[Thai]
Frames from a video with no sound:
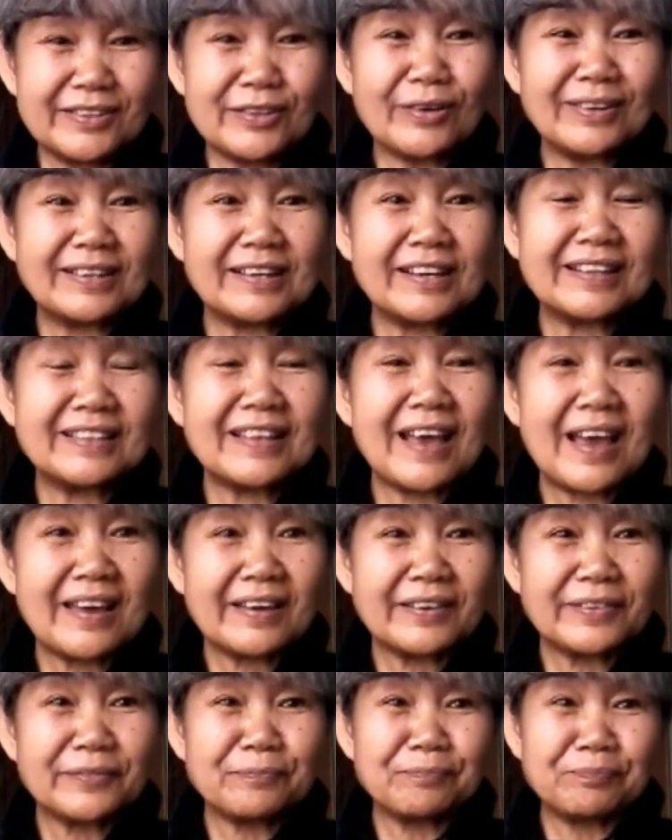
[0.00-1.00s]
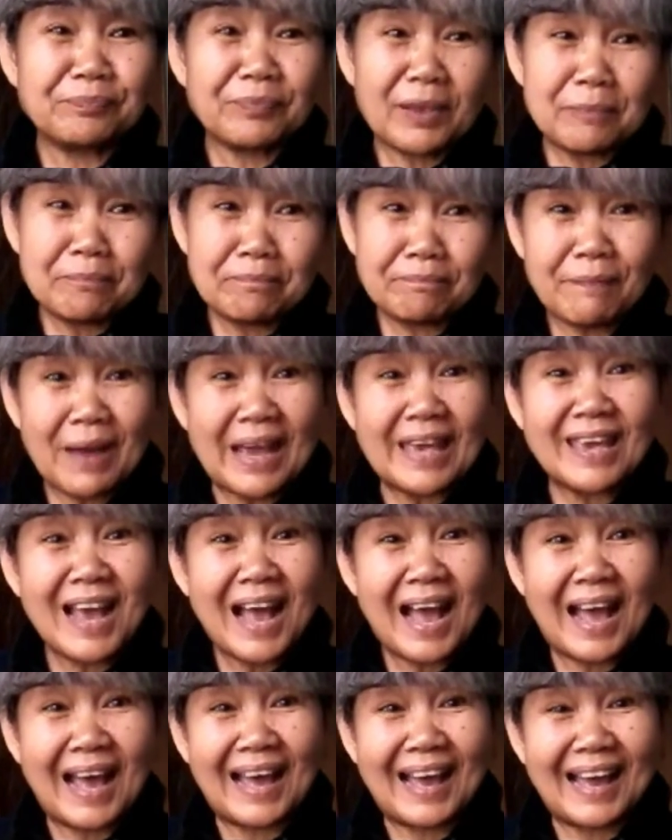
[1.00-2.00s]
จนกระทั่งไป
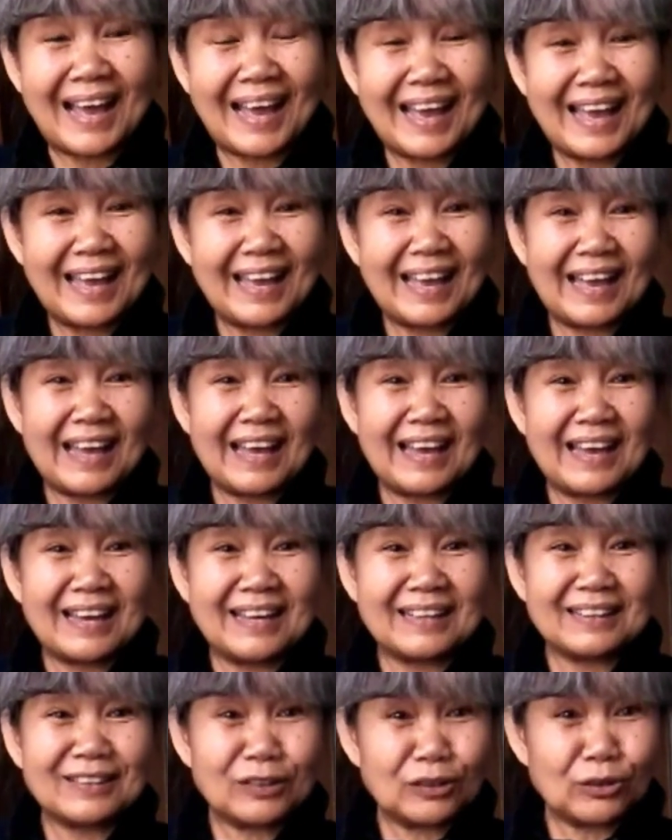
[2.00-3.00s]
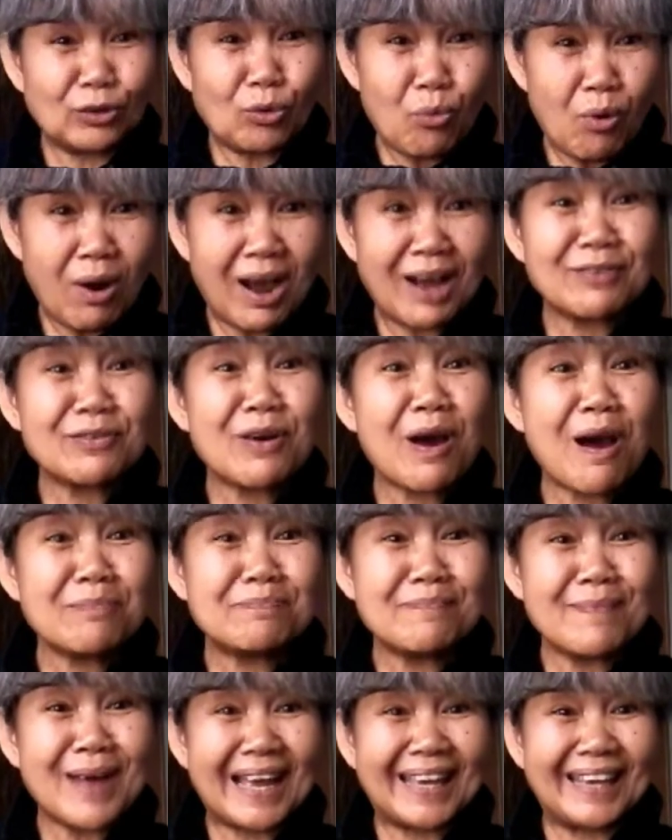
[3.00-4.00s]
หาตั๋วรอ
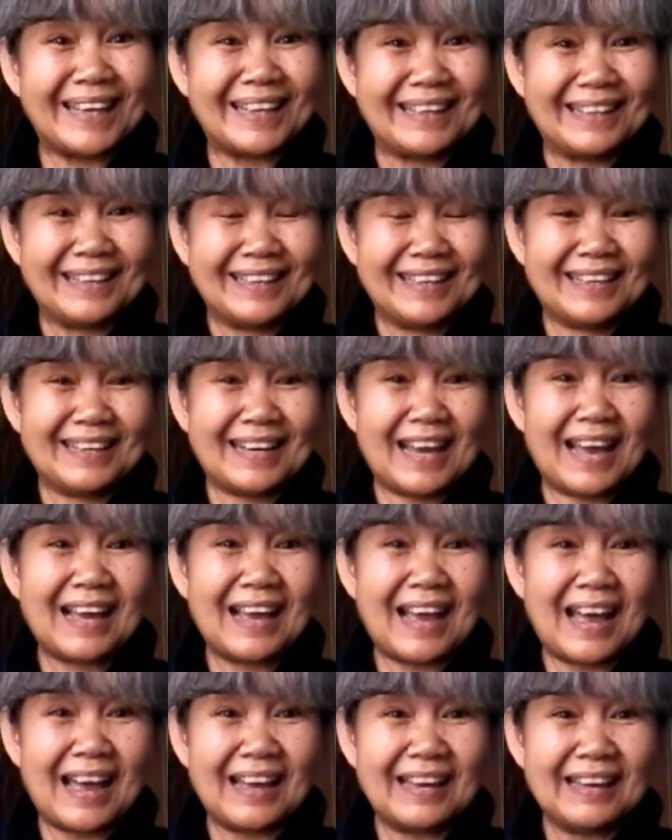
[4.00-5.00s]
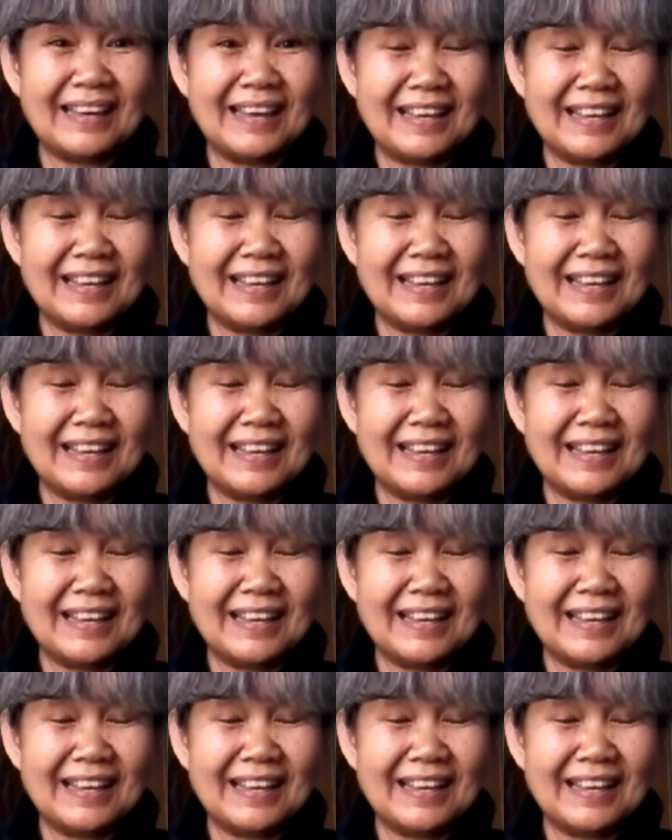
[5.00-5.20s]
บใหม่นะคะ